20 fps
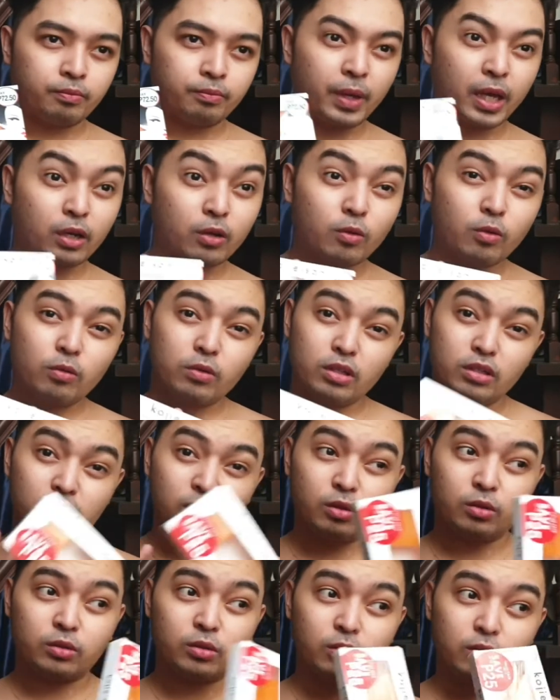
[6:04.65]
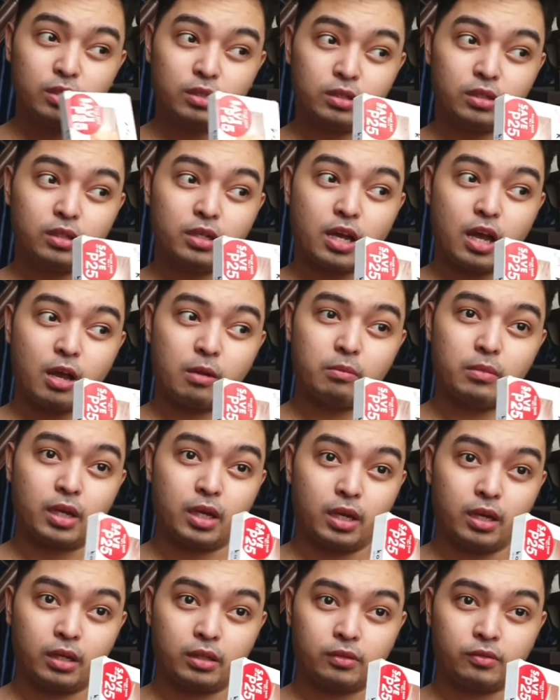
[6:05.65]
Pero kung hindi ko to
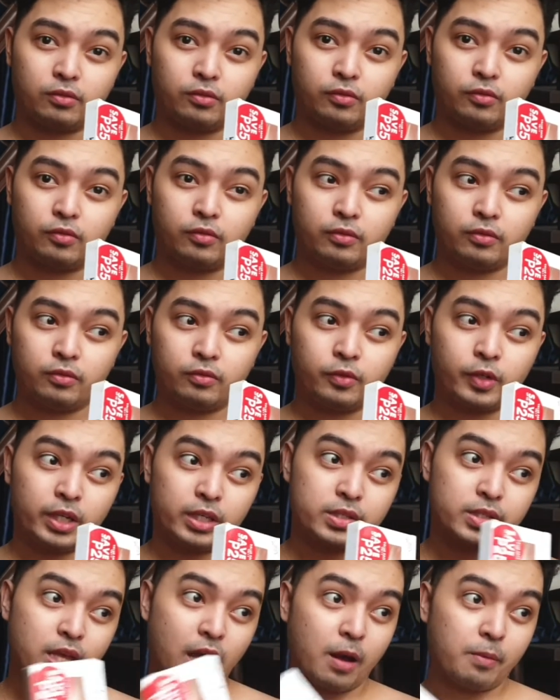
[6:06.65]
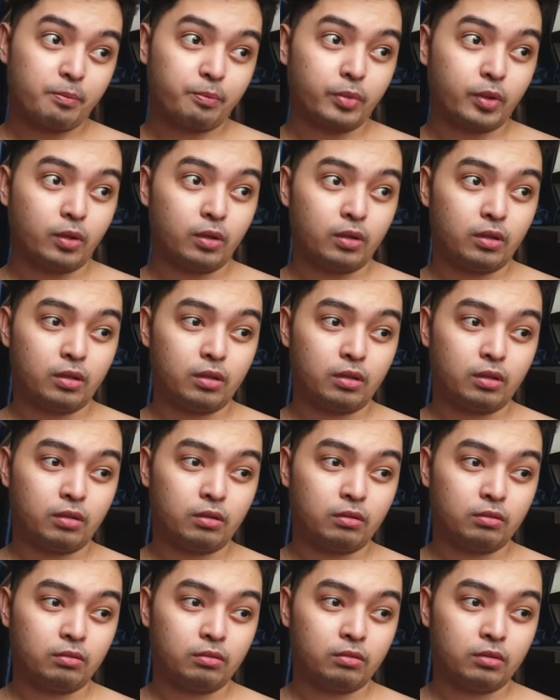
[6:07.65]
ginagamit, for example,
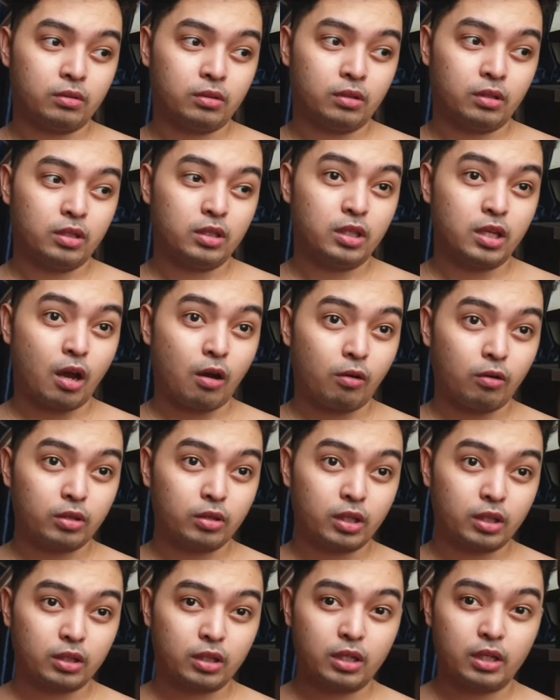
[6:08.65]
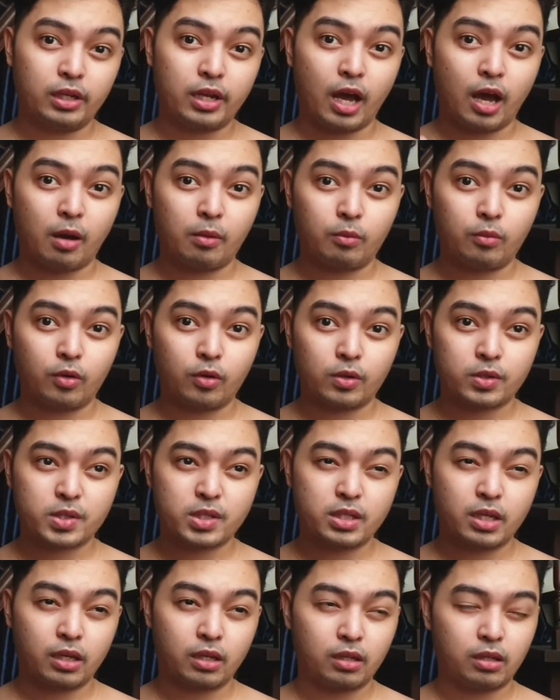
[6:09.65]
hindi ako naghilamos
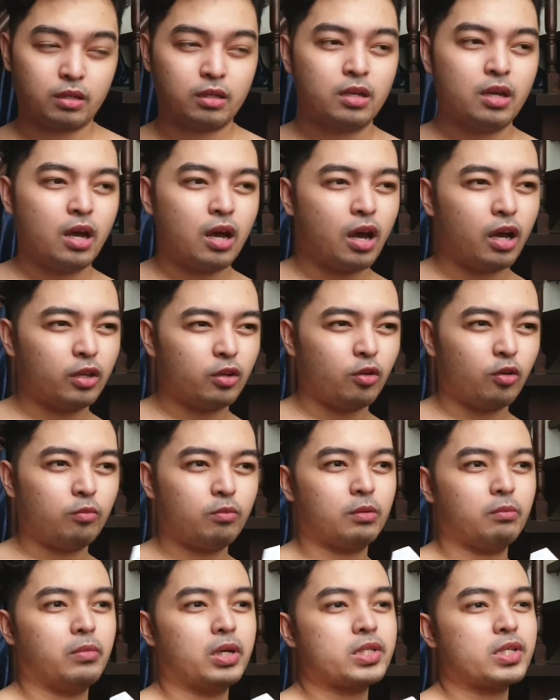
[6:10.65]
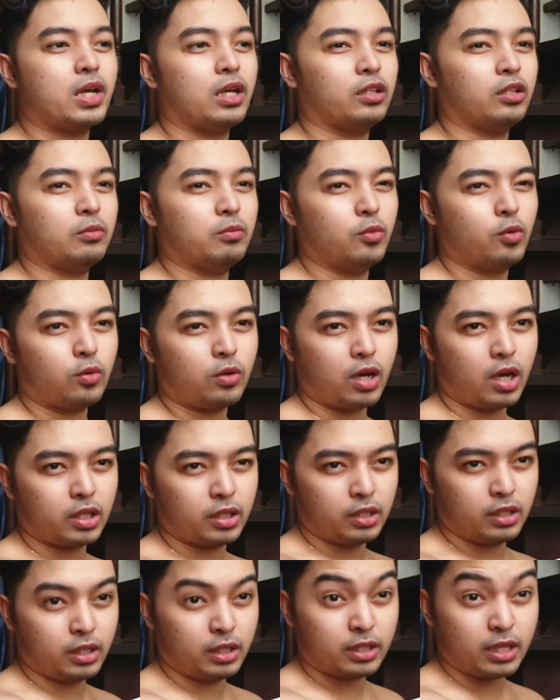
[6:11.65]
dahil ayok magbasa ng mukha,
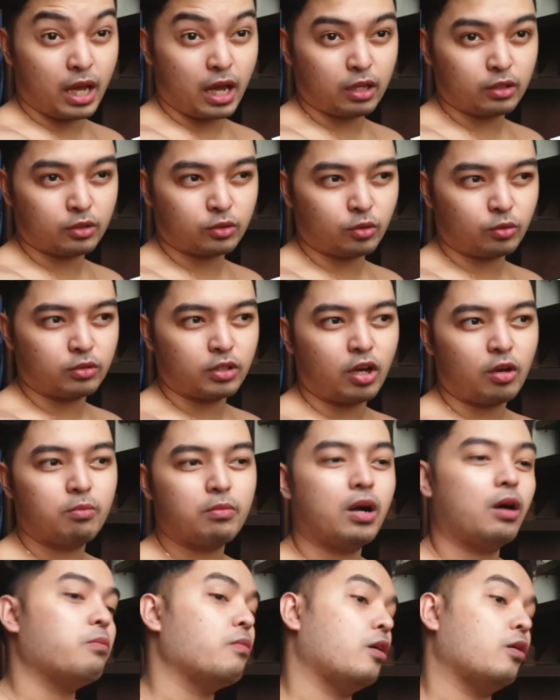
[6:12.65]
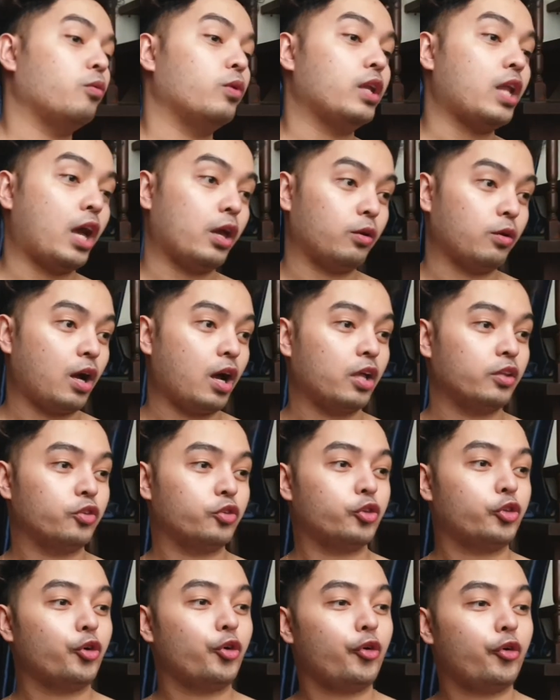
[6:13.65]
inaantok na bak mawala yung
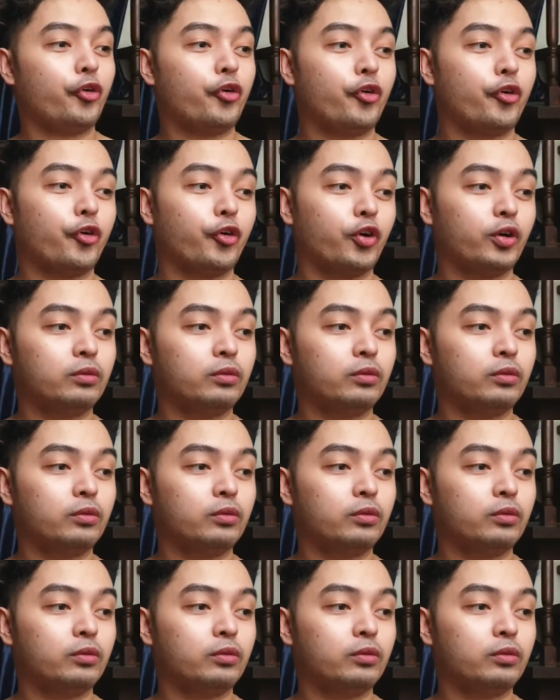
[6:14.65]
antok ko.